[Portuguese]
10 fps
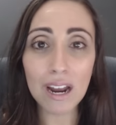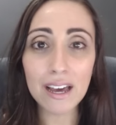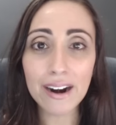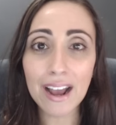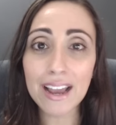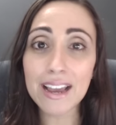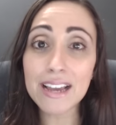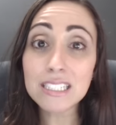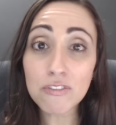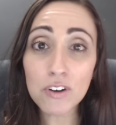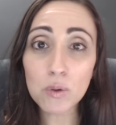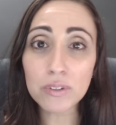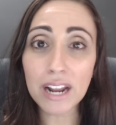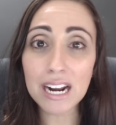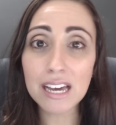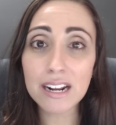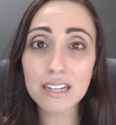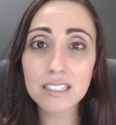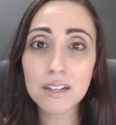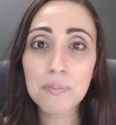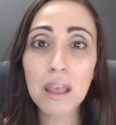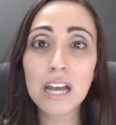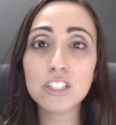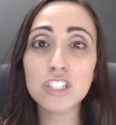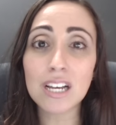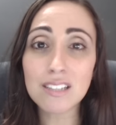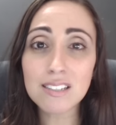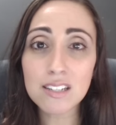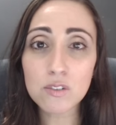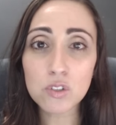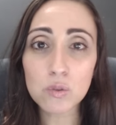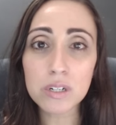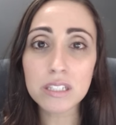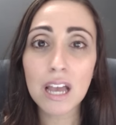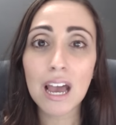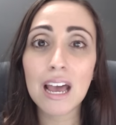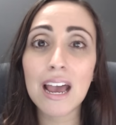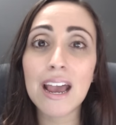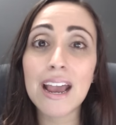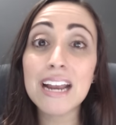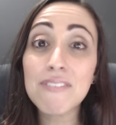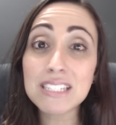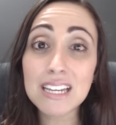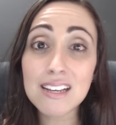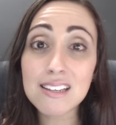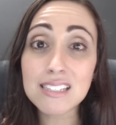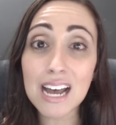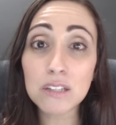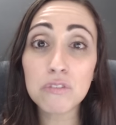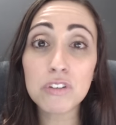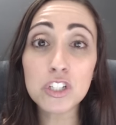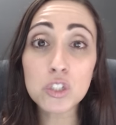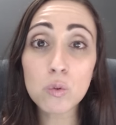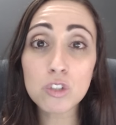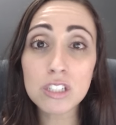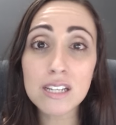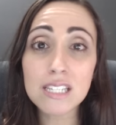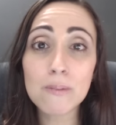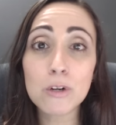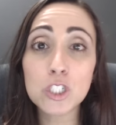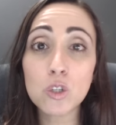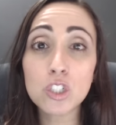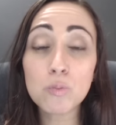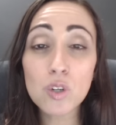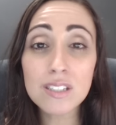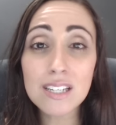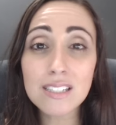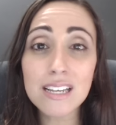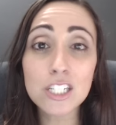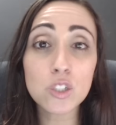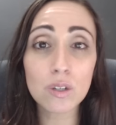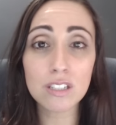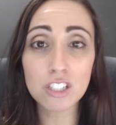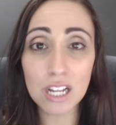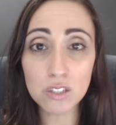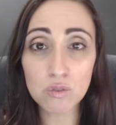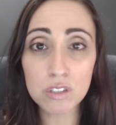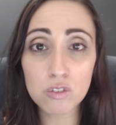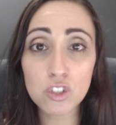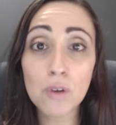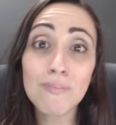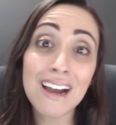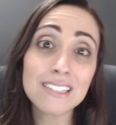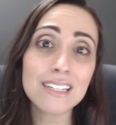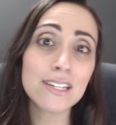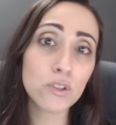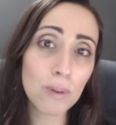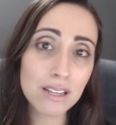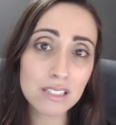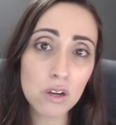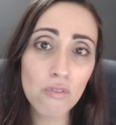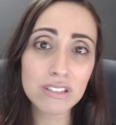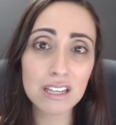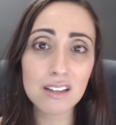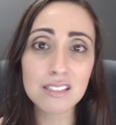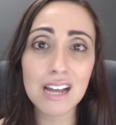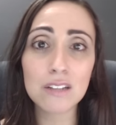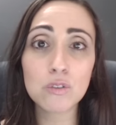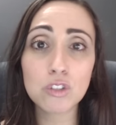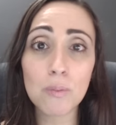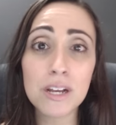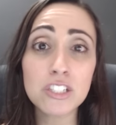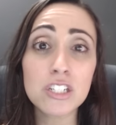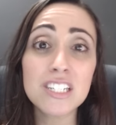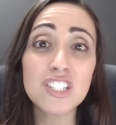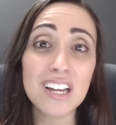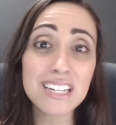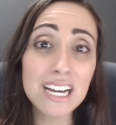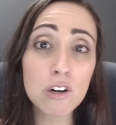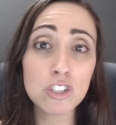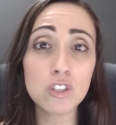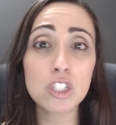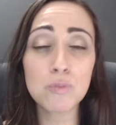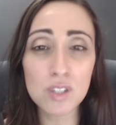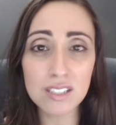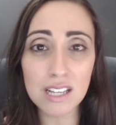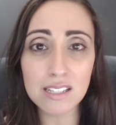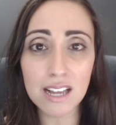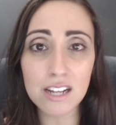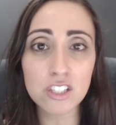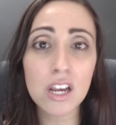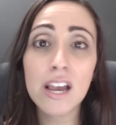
galera, esse foi o trailer aí de Assassin's Creed é, ele vai ser lançado em 21 de dezembro de 2016 nos Estados Unidos, mas aqui do Brasil vai ser lançado somente em janeiro de 2017